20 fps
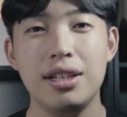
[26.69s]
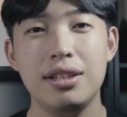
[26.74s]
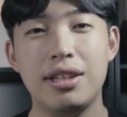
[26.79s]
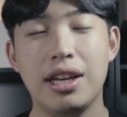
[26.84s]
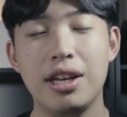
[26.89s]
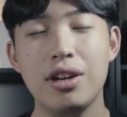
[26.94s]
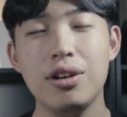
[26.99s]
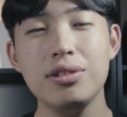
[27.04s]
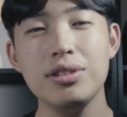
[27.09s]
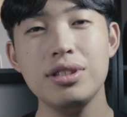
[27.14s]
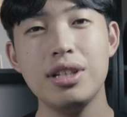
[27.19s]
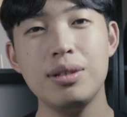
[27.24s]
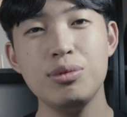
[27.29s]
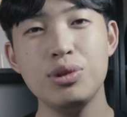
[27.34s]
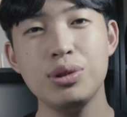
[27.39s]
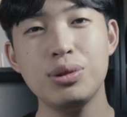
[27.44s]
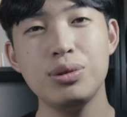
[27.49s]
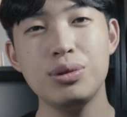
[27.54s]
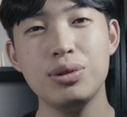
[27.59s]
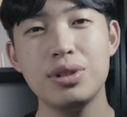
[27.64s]
대형
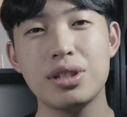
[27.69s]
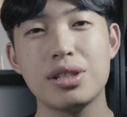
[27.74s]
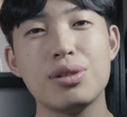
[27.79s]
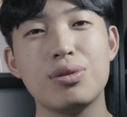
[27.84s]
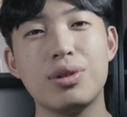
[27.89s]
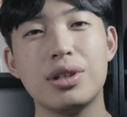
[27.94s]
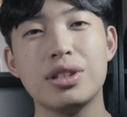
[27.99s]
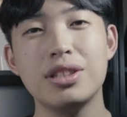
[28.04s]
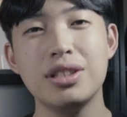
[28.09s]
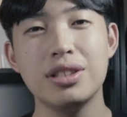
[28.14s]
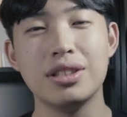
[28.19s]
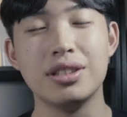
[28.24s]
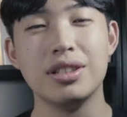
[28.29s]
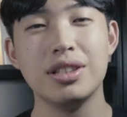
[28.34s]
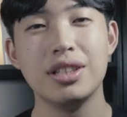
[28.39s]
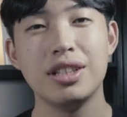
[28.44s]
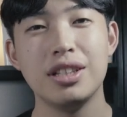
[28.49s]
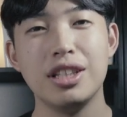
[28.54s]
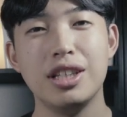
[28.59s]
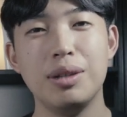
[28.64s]
사무소 지원은
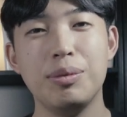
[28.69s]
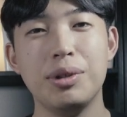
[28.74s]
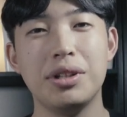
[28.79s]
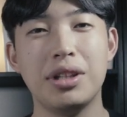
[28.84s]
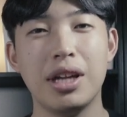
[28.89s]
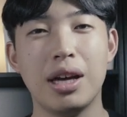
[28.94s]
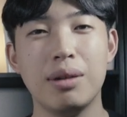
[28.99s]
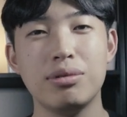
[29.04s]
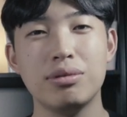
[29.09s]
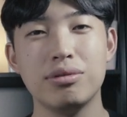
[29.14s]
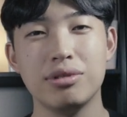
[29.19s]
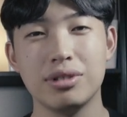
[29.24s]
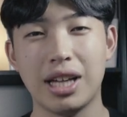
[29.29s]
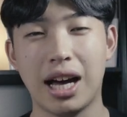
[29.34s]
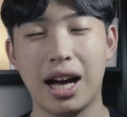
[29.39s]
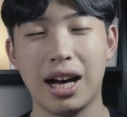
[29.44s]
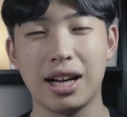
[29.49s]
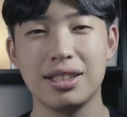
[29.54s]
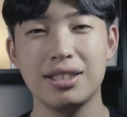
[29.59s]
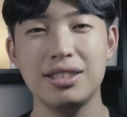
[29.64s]
이미 대부분
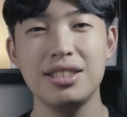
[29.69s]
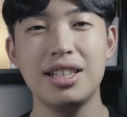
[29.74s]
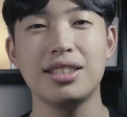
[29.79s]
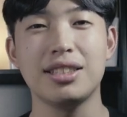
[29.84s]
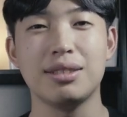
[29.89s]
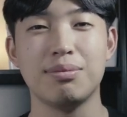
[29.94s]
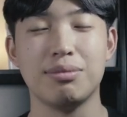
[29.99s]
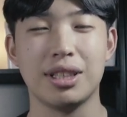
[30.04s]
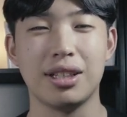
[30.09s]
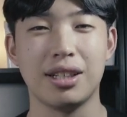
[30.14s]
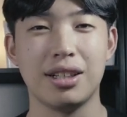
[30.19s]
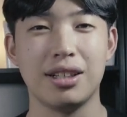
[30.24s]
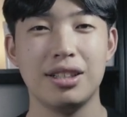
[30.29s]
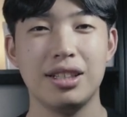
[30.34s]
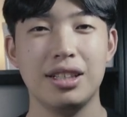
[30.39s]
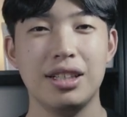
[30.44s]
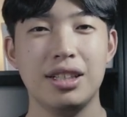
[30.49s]
다 끝났습니다.